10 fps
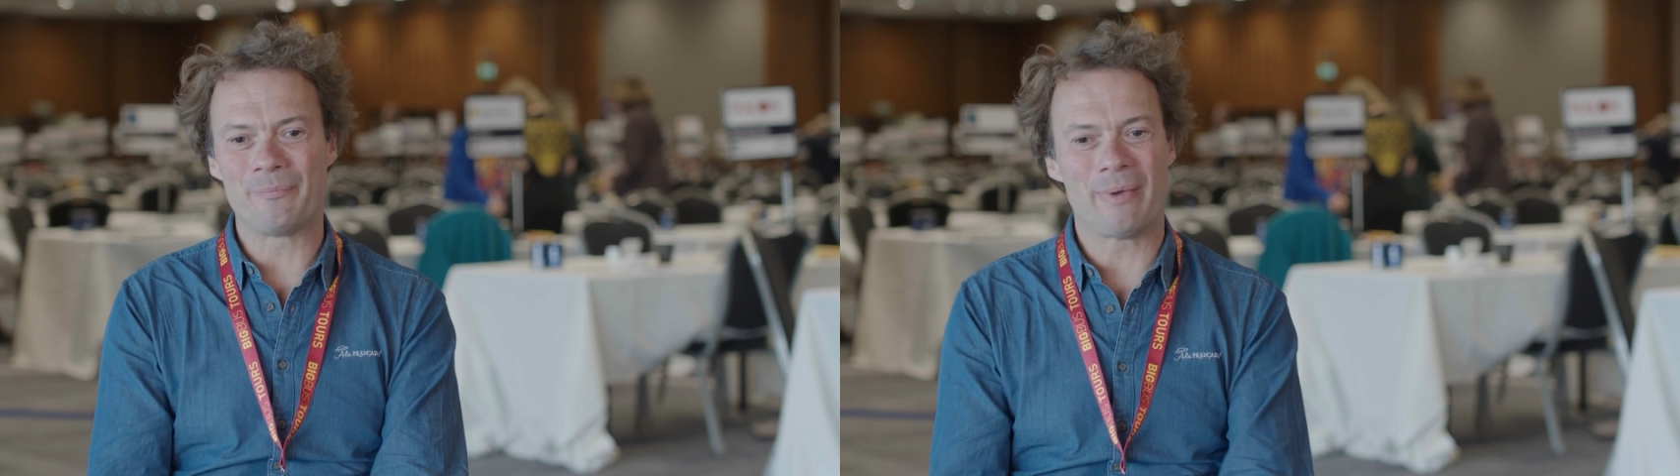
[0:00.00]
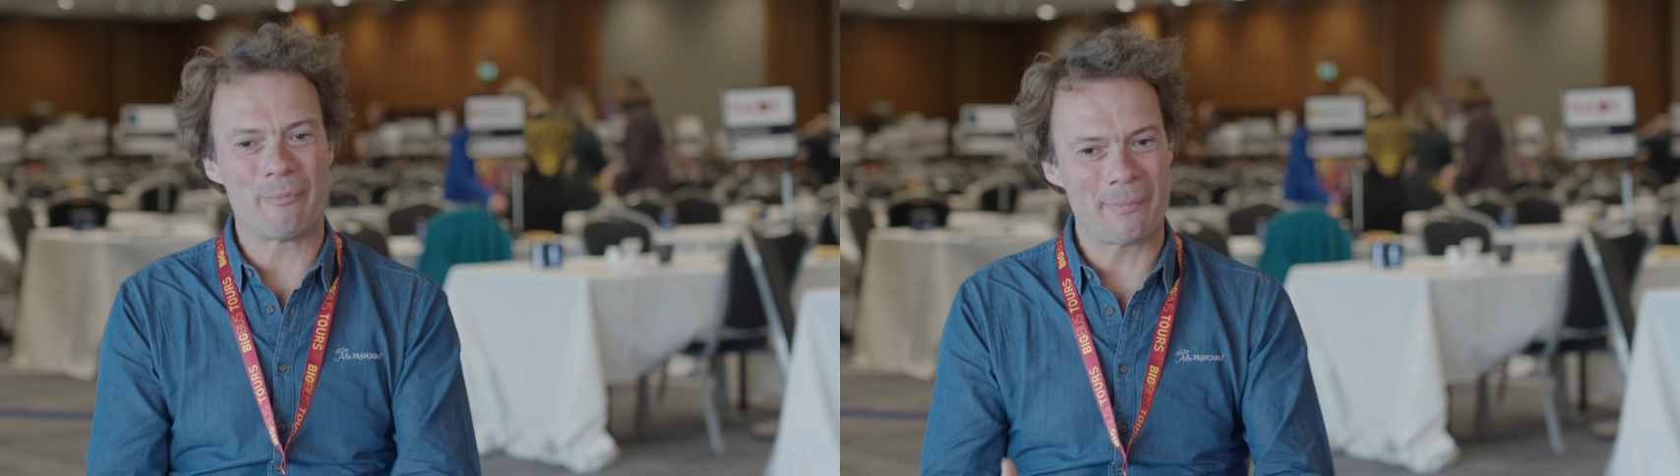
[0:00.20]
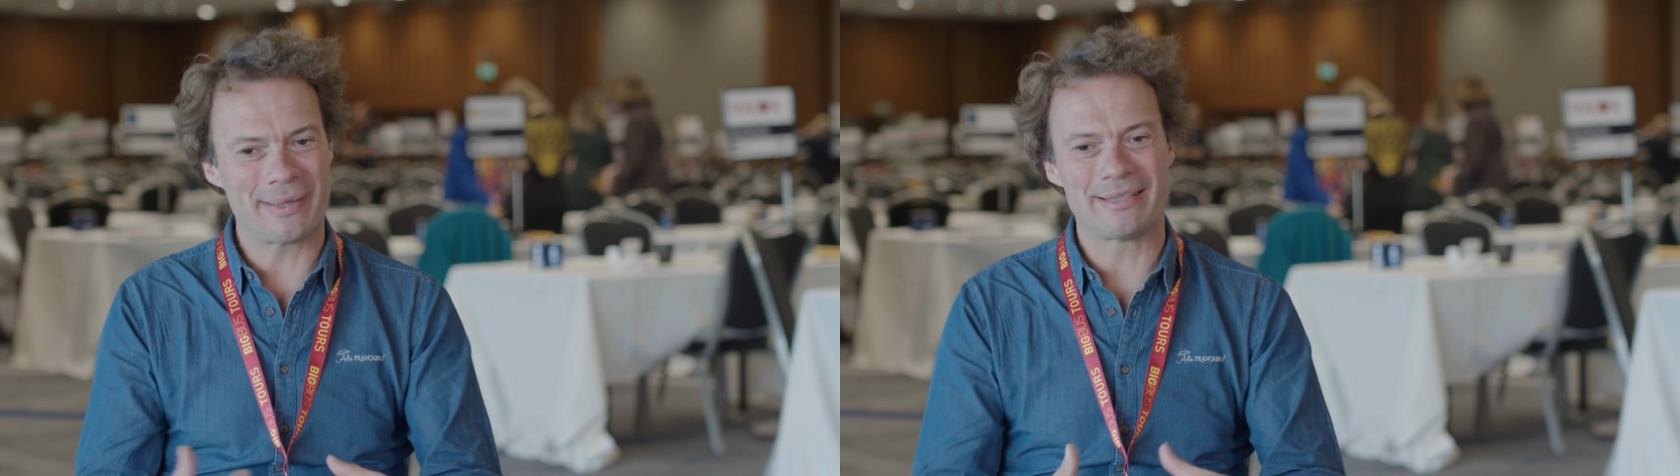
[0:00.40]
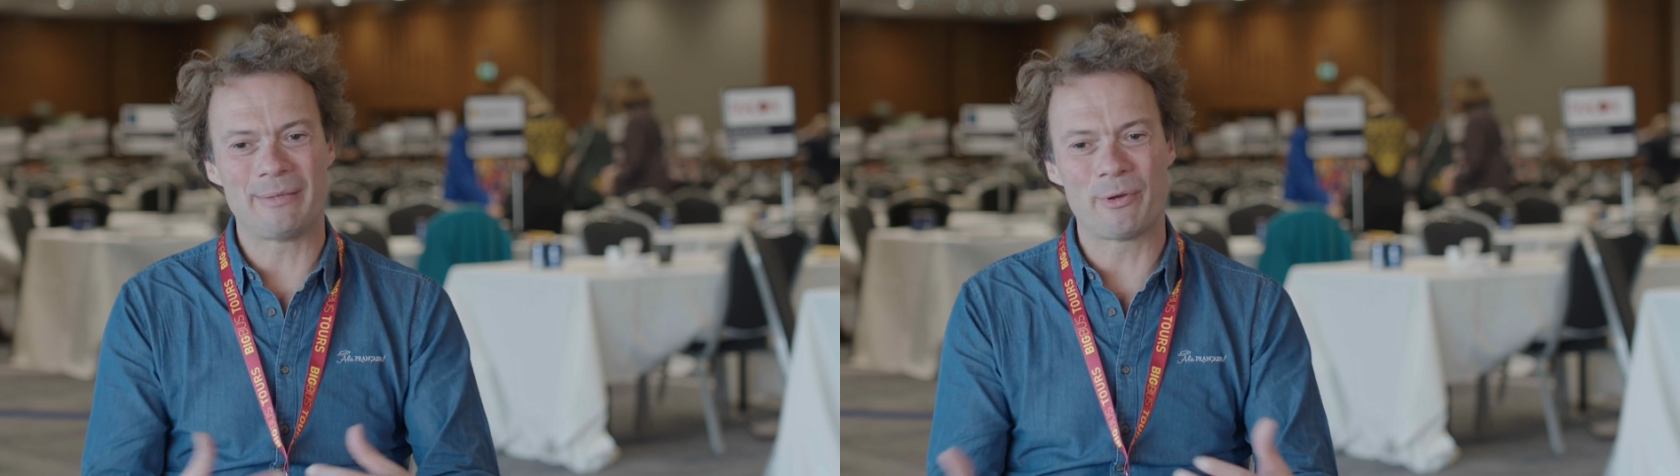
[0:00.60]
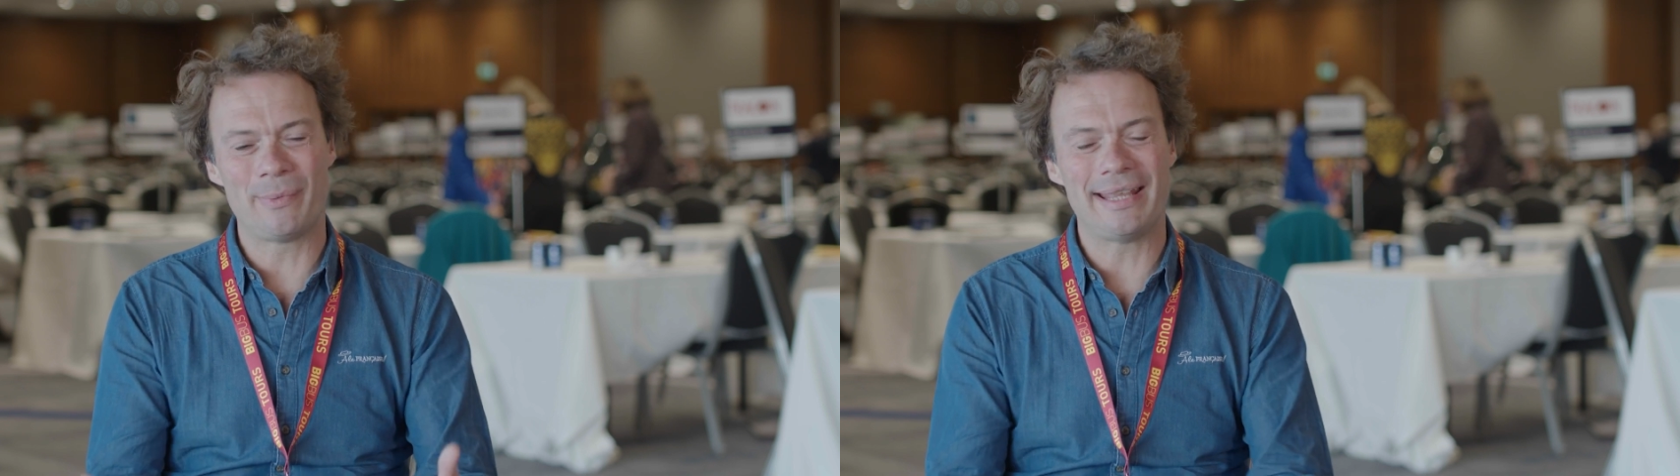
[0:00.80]
pas moi
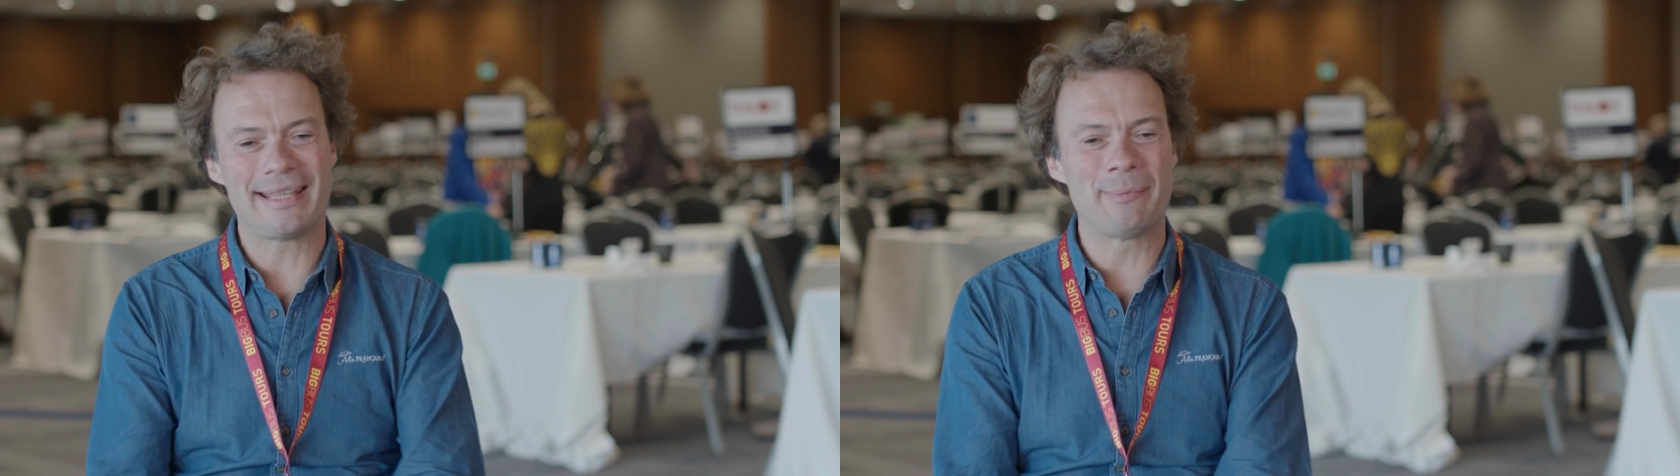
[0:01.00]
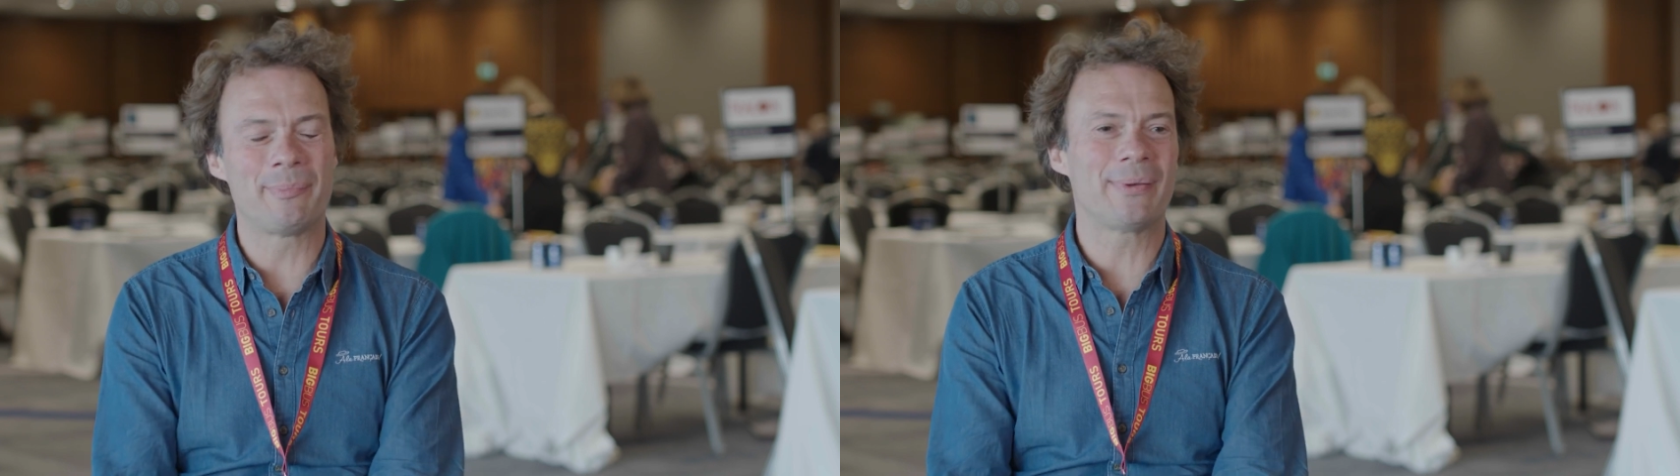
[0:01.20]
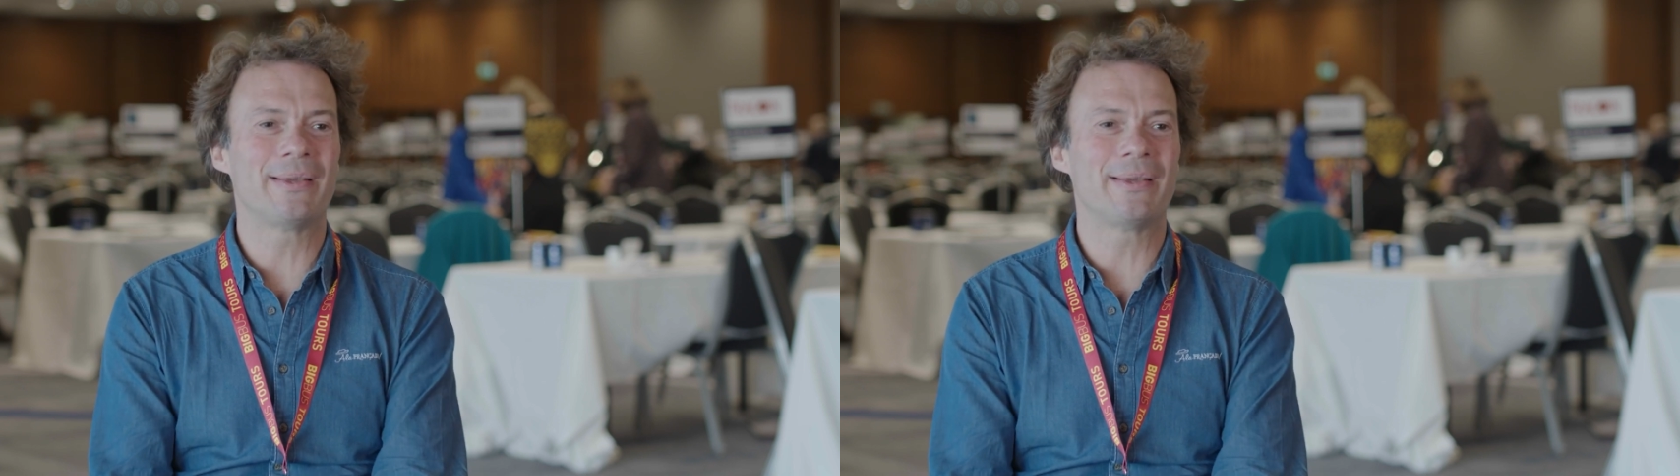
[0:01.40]
personnellement, mais l'équipe,